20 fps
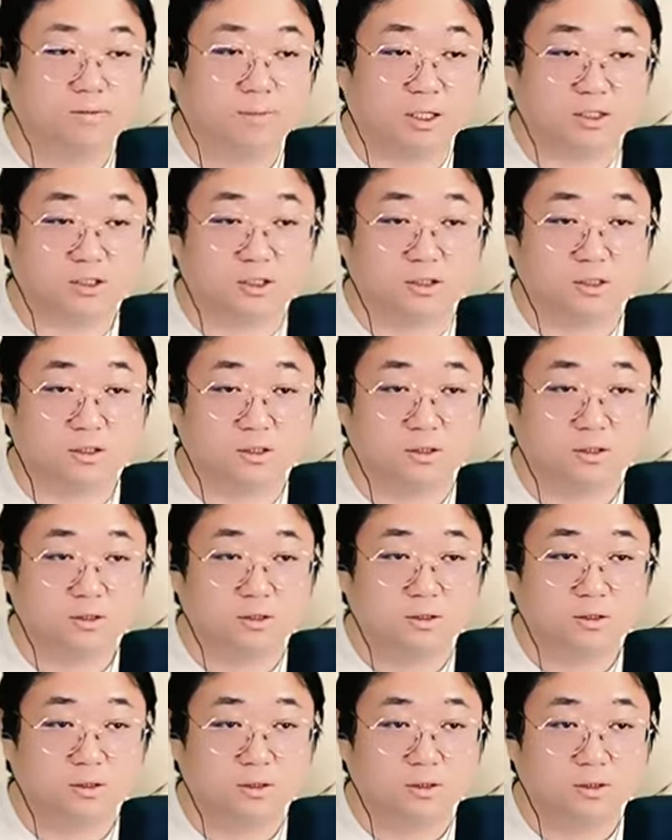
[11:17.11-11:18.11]
봤지?
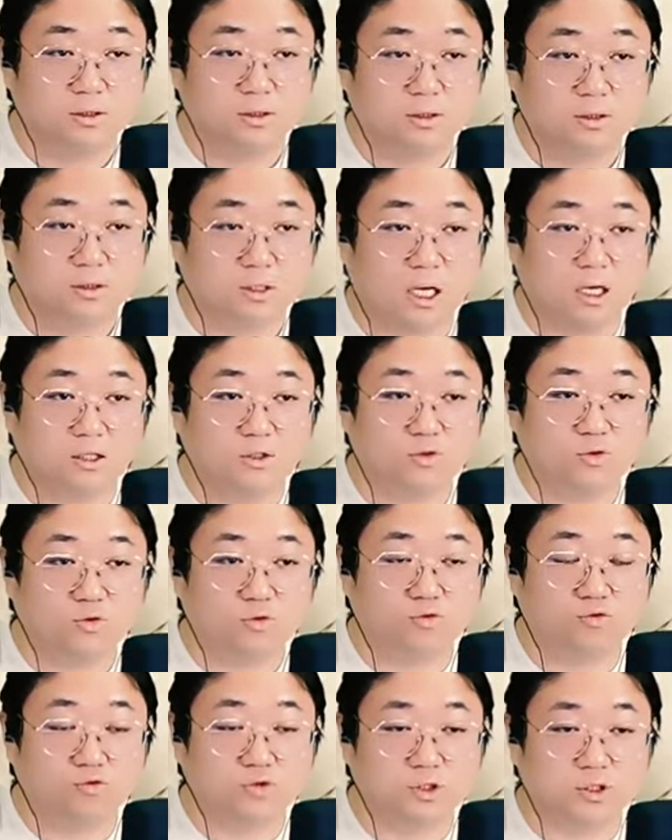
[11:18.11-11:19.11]

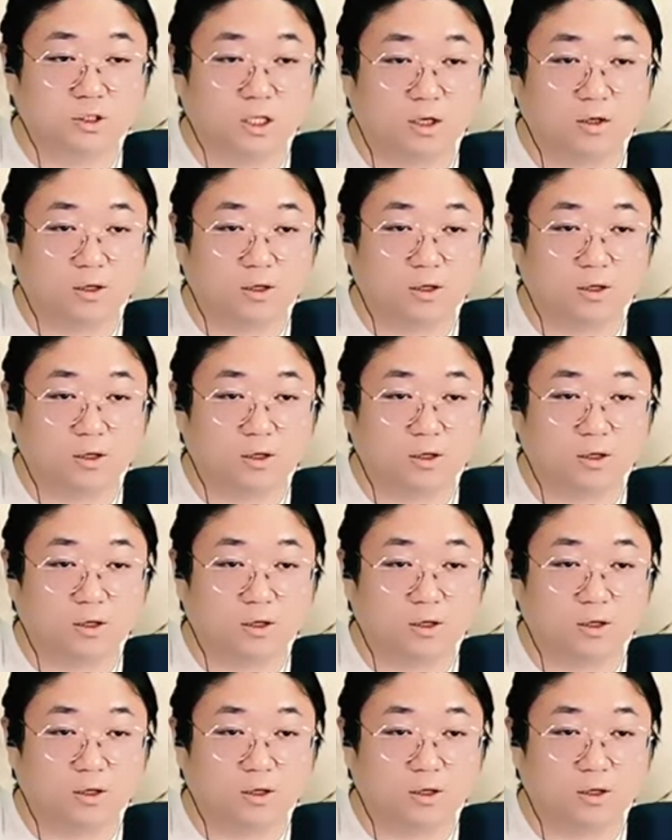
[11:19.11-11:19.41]
땅으로 굳이